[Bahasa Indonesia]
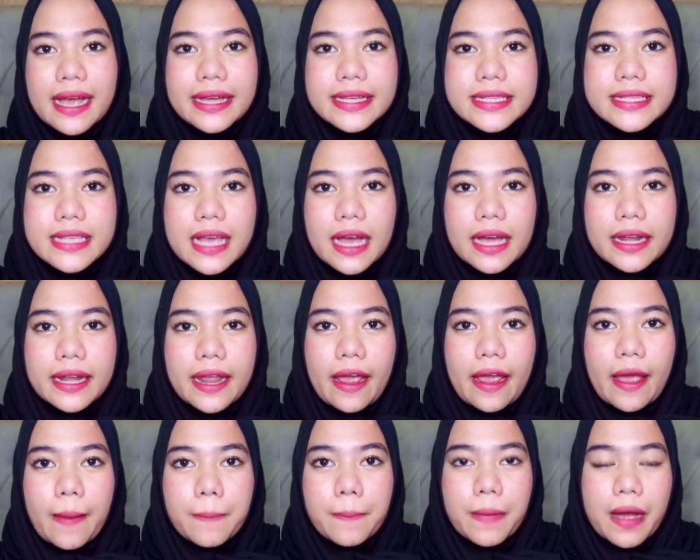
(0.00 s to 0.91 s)
guys yang
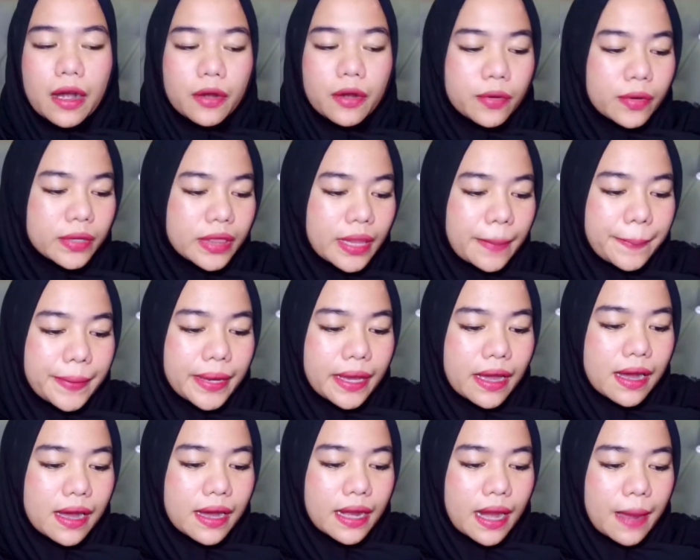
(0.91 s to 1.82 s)
ada yang aku tapi
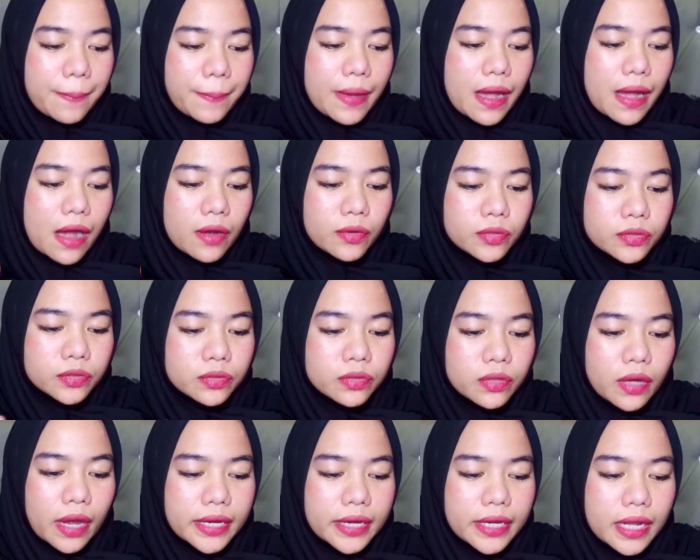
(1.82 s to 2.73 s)
yang kenapa aku
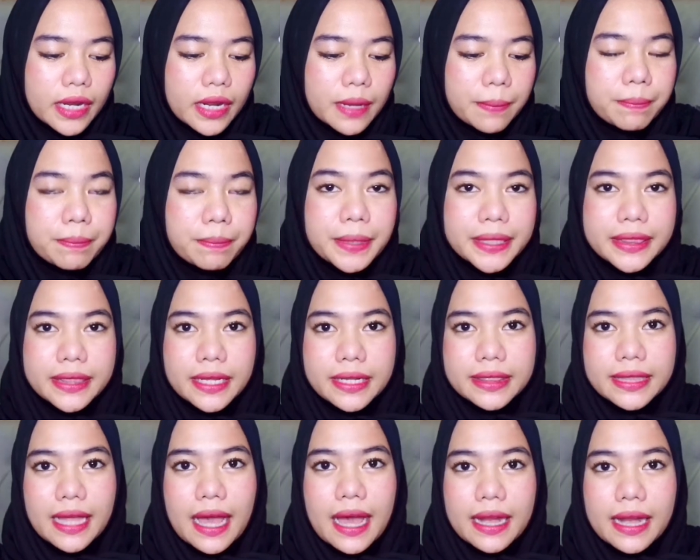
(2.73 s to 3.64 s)
tuh kayak lebih
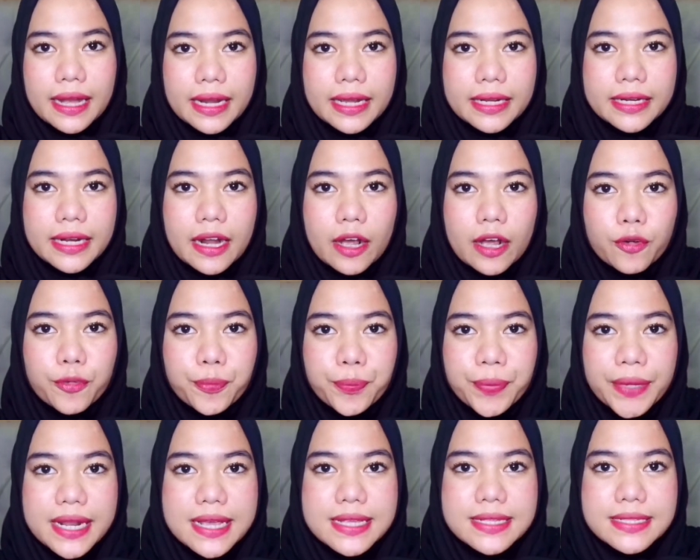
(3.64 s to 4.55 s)
tertarik dan aku
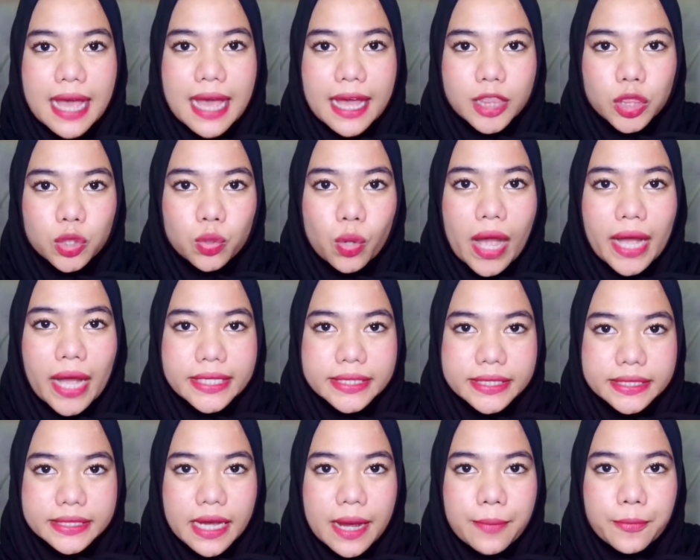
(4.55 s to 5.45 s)
pilih satu
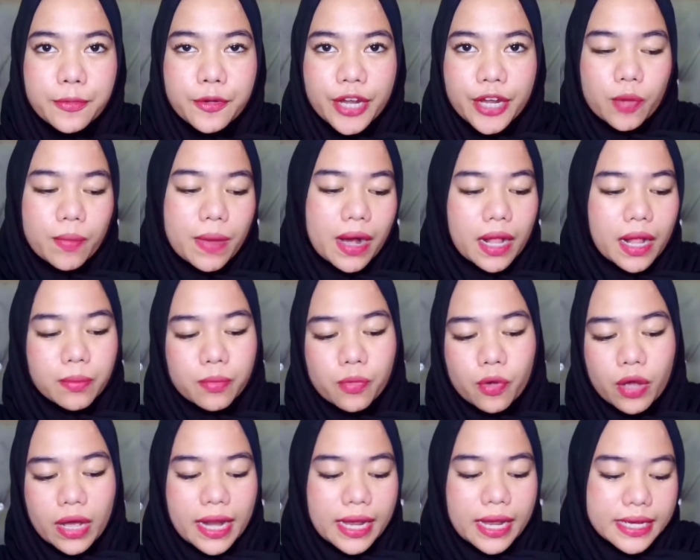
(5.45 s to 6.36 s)
aja mungkin aku bakal
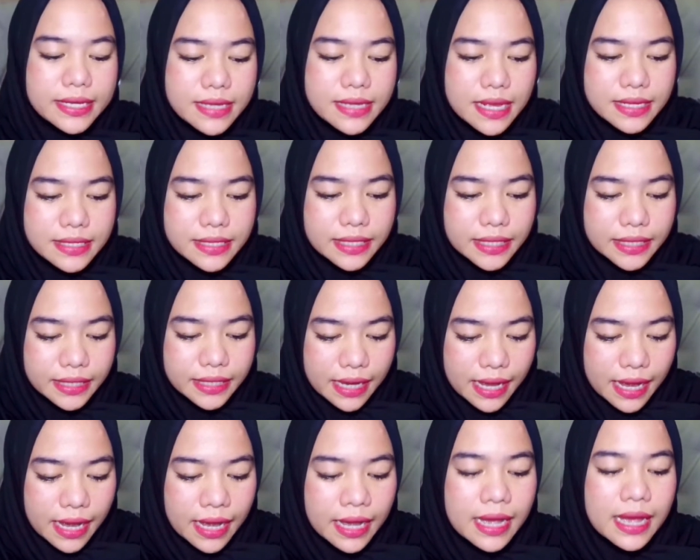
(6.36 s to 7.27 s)
buka lagi
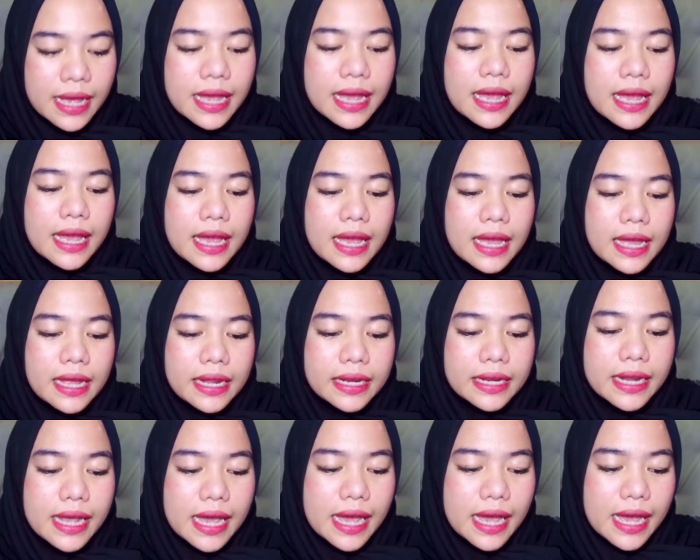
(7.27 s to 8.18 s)
sesinya
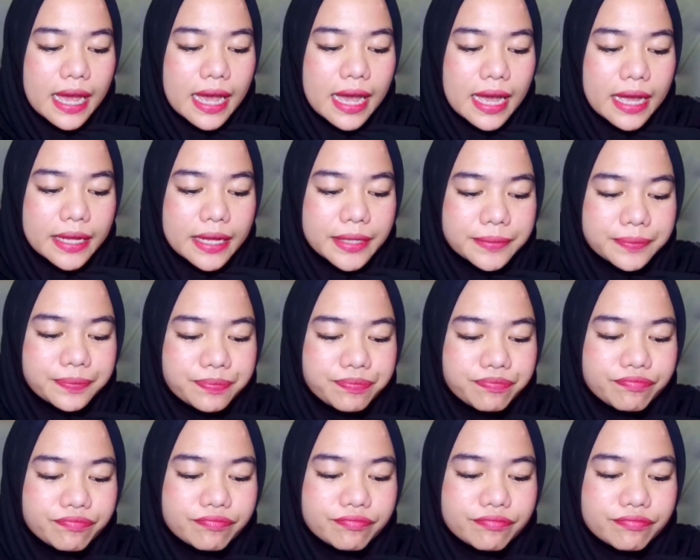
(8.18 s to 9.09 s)

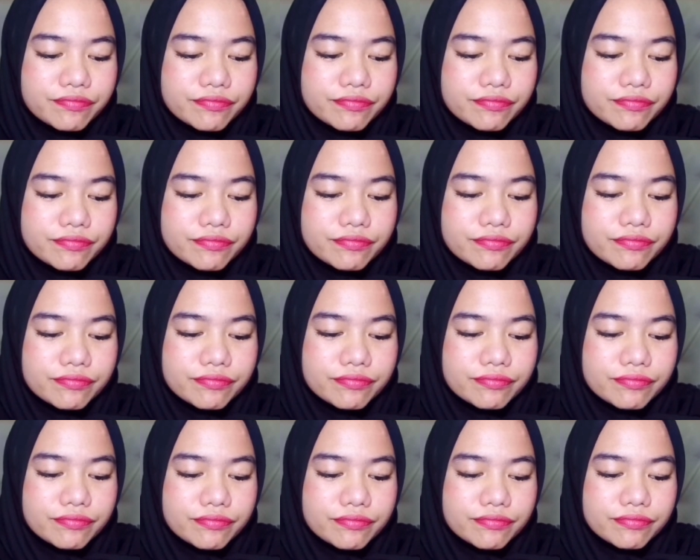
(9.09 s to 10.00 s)
dan
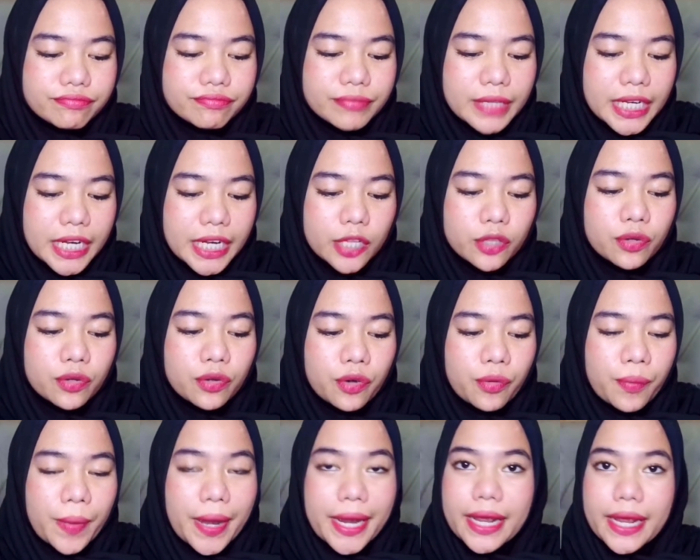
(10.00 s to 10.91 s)
ini
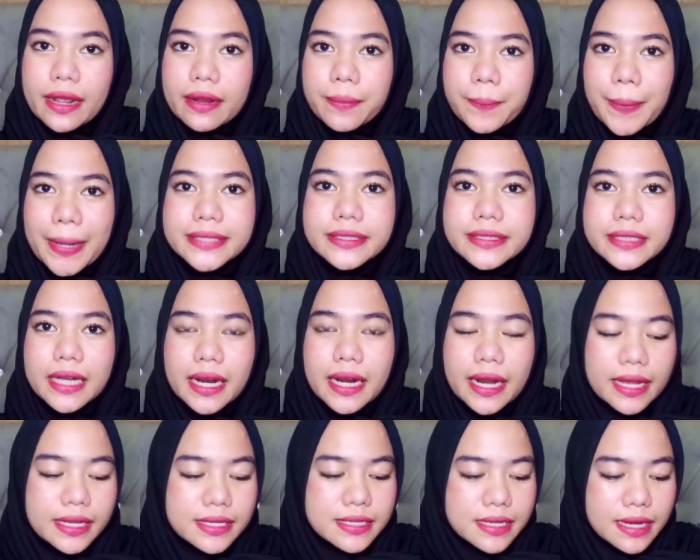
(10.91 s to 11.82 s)
tuh lumayan
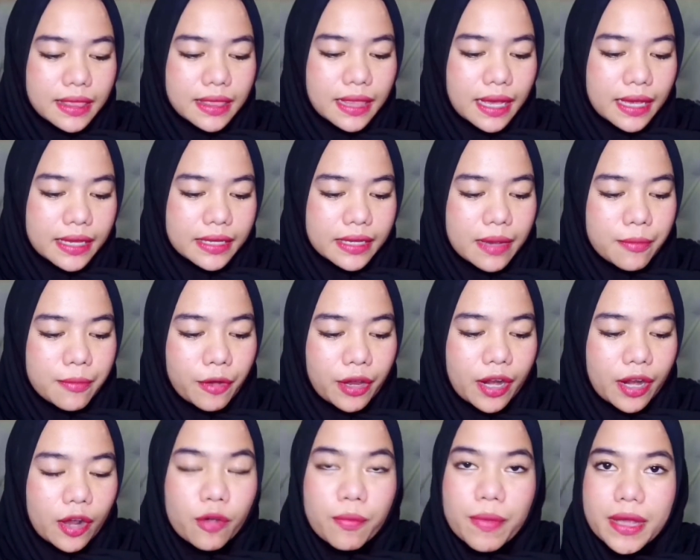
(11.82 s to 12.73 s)
panjangnya ceritanya
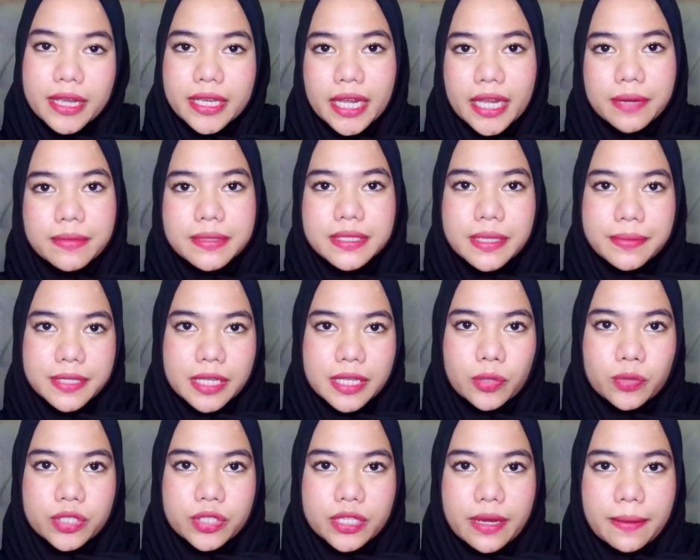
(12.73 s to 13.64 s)
mungkin aku baca ini bisa satu